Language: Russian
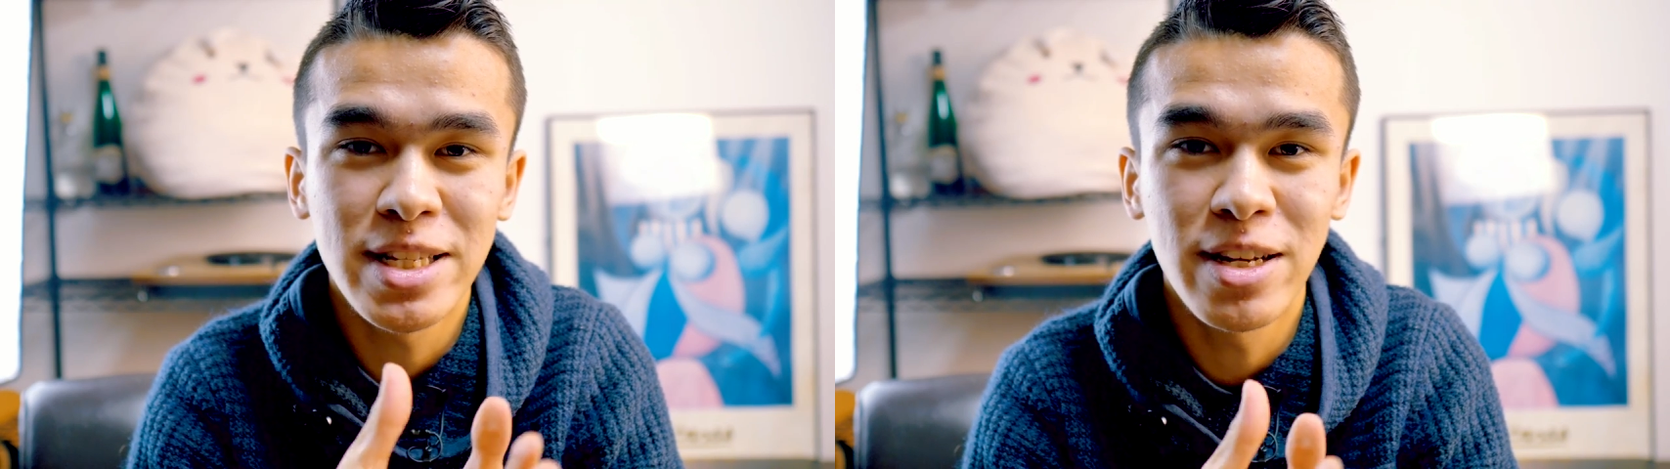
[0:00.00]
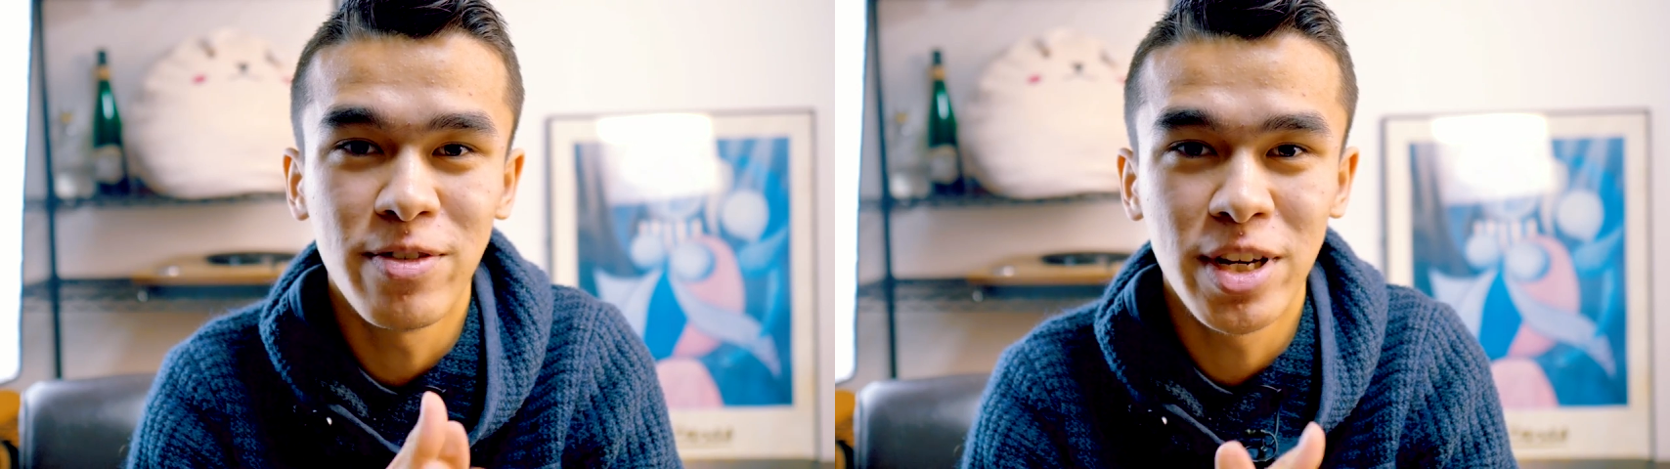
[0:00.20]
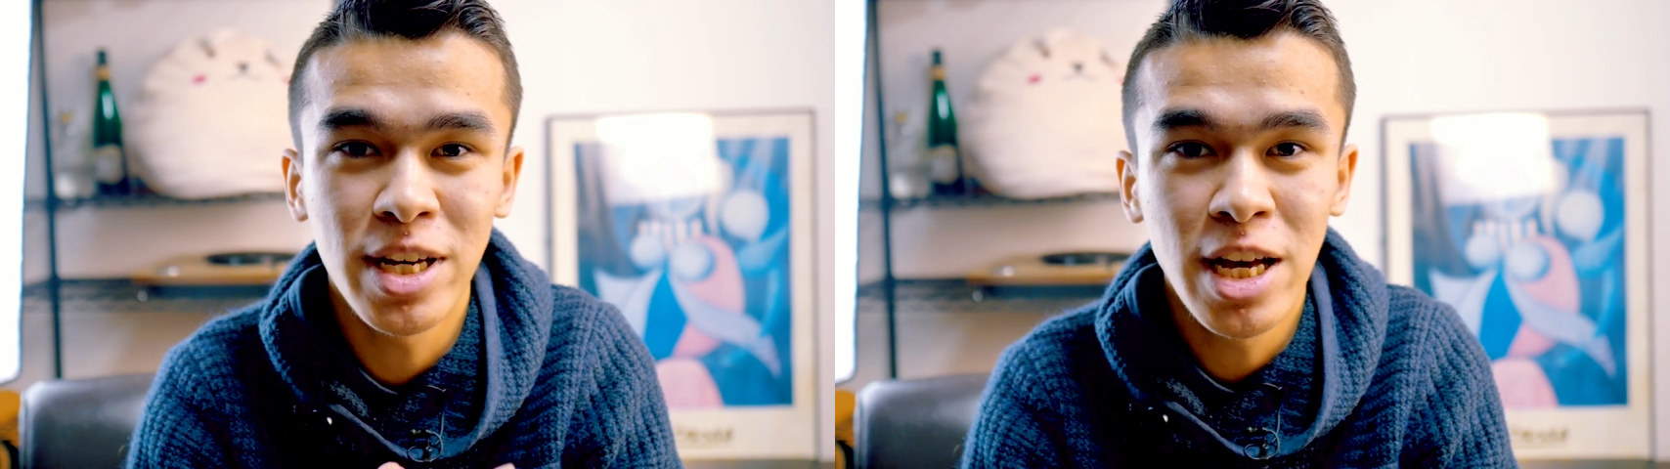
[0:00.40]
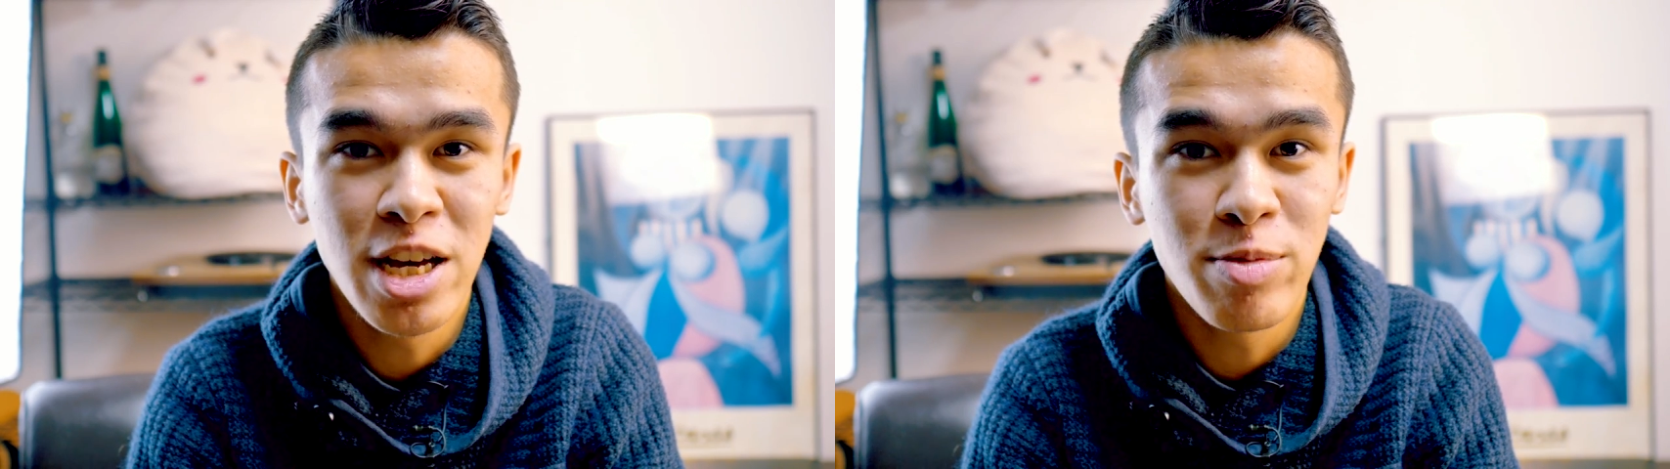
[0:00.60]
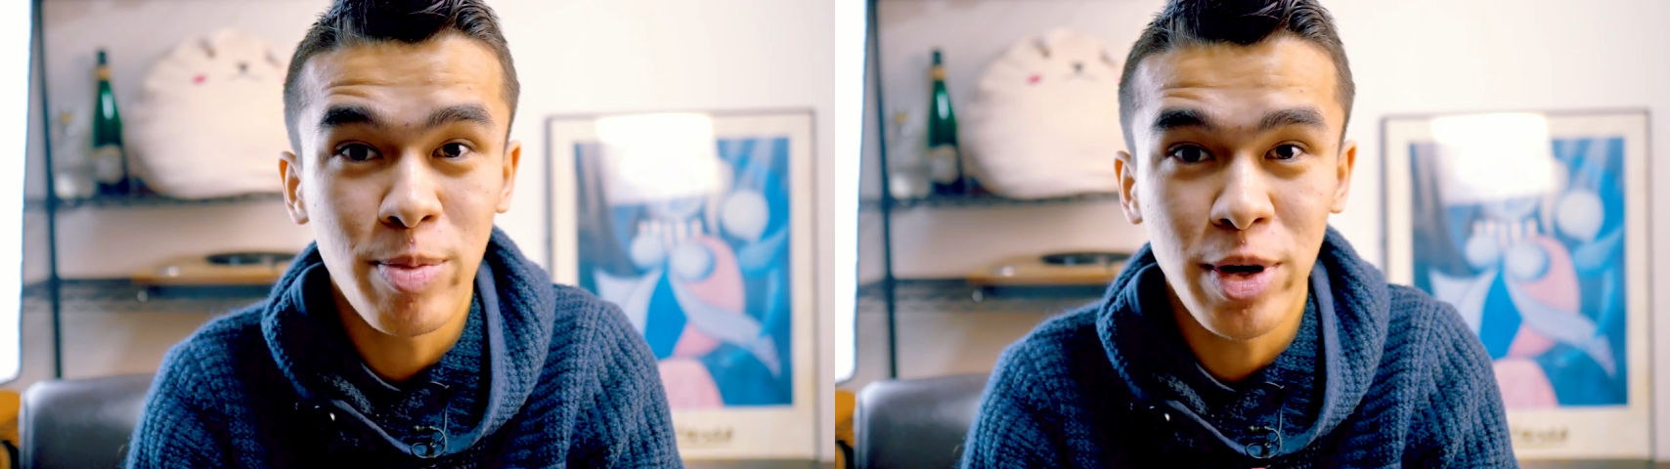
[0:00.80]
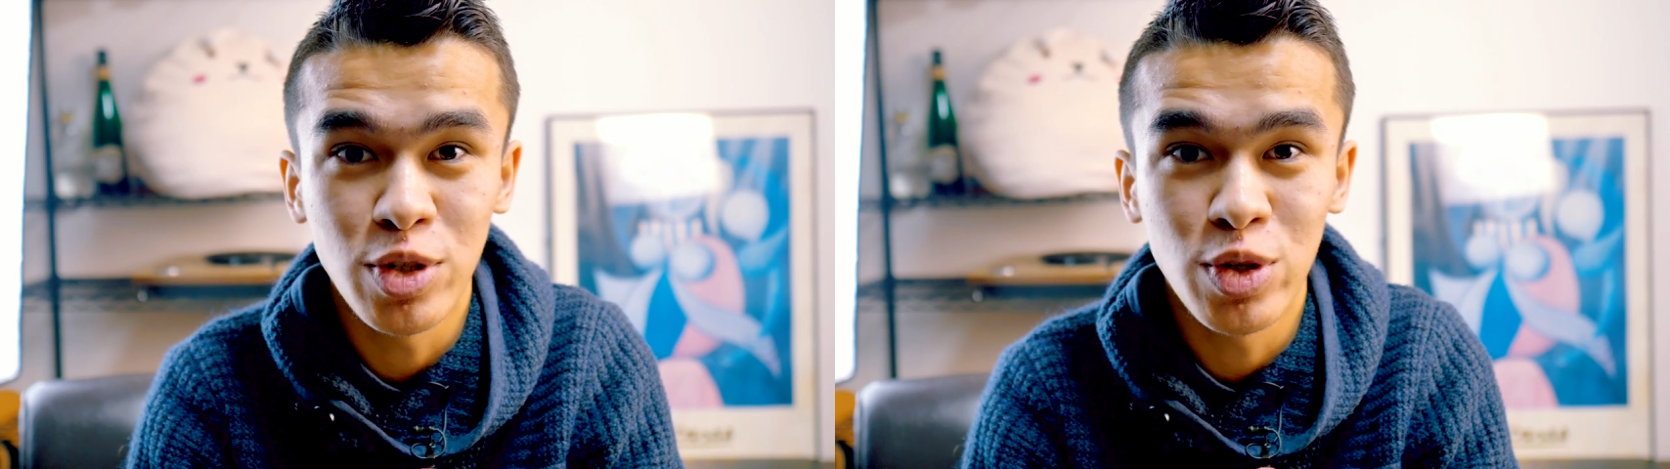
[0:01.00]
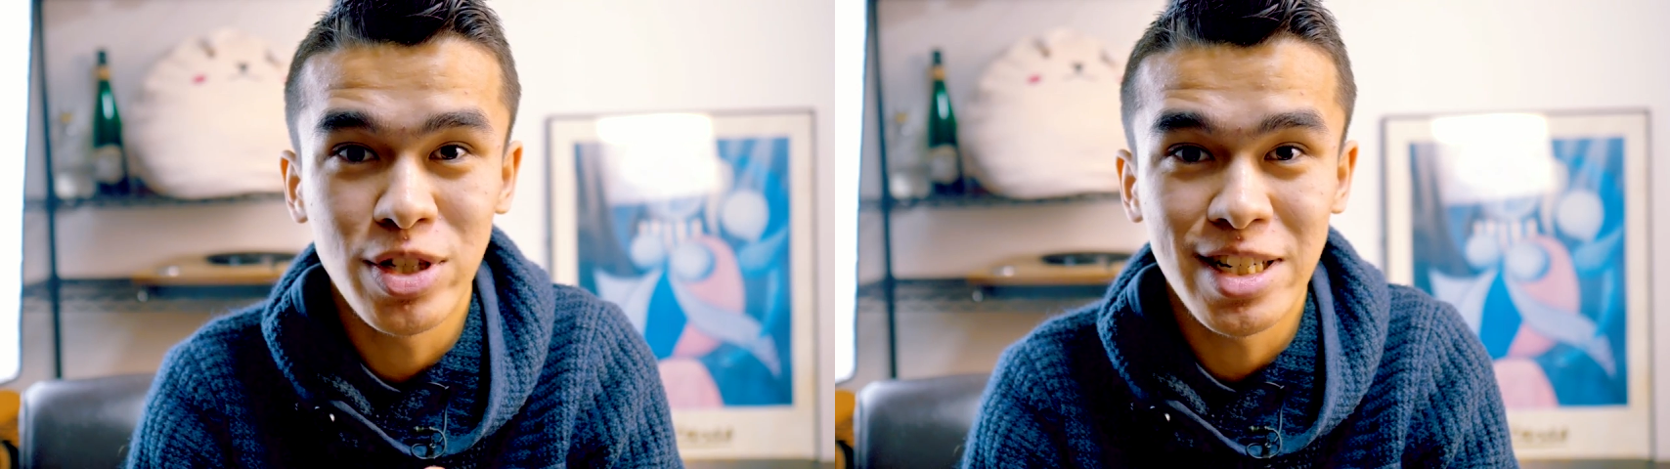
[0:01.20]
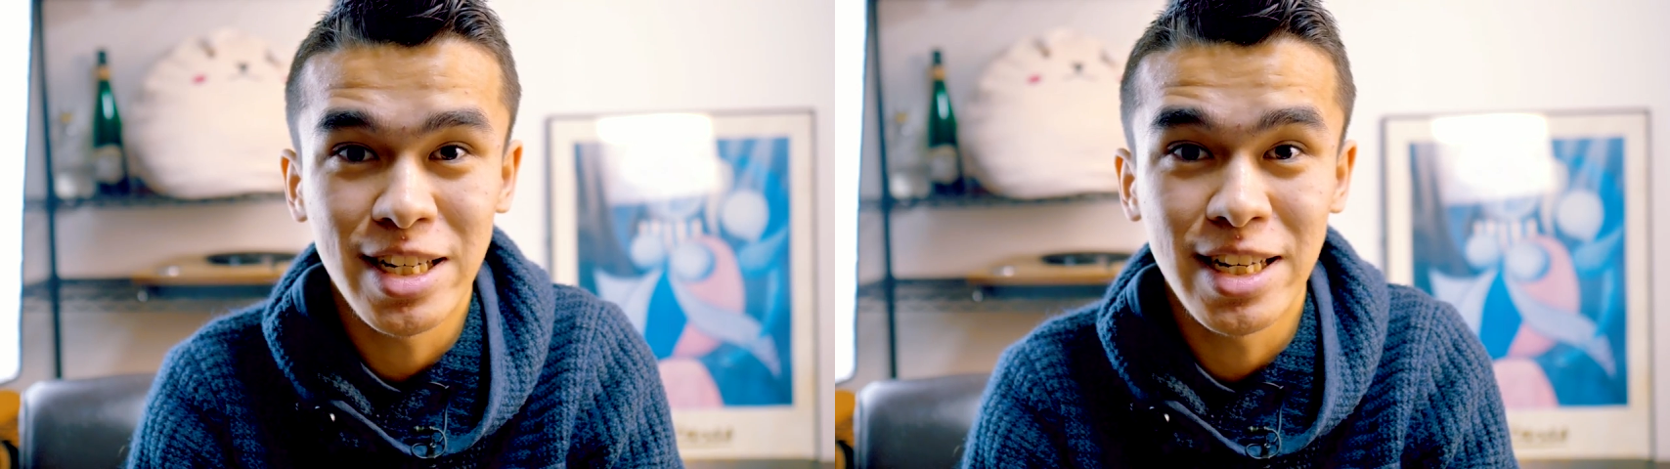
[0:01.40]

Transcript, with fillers: если вы попадете